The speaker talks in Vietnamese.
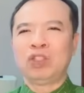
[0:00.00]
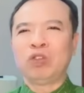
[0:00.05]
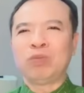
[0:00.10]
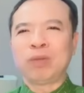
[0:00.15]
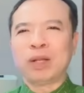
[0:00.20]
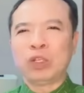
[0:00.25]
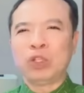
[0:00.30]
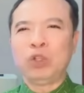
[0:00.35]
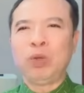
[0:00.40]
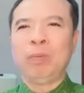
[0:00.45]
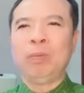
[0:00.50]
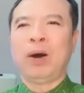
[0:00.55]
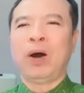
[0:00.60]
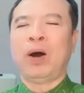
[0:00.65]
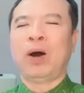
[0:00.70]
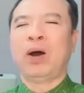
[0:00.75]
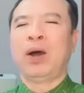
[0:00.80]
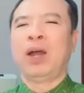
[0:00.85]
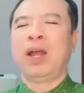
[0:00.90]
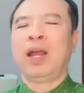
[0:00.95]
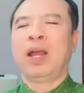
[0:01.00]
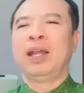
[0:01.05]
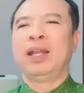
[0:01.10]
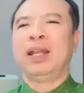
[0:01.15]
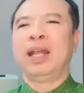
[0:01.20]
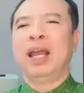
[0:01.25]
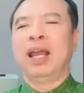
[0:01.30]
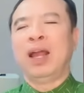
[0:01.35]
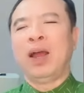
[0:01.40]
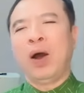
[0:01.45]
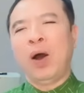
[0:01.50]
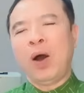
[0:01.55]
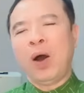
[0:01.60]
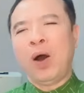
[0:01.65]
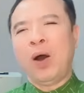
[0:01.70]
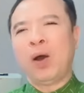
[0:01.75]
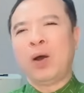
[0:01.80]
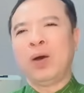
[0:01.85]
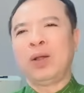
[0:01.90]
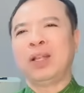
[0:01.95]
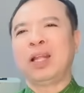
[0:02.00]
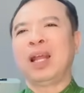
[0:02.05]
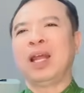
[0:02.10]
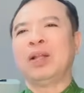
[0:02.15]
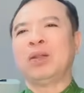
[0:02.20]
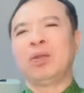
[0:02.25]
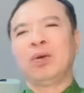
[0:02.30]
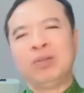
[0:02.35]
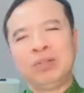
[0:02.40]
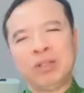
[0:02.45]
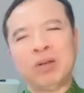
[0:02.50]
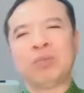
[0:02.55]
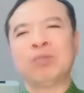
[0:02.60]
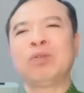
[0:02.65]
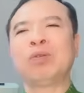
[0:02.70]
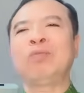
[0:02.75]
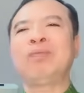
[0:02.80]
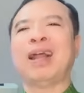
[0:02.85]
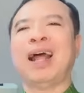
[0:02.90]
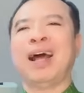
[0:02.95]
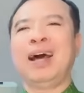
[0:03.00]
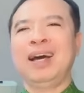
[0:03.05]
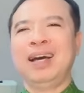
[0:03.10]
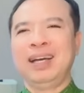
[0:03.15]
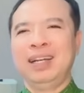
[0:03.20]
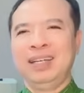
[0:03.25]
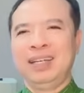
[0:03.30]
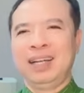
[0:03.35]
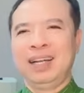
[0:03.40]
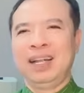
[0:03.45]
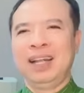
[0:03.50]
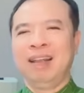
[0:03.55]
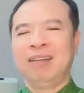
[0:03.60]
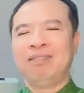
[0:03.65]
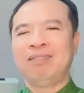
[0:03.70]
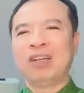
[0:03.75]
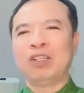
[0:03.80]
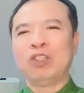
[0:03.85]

chúng ta giúp họ để họ có thể tôn trọng chúng ta hơn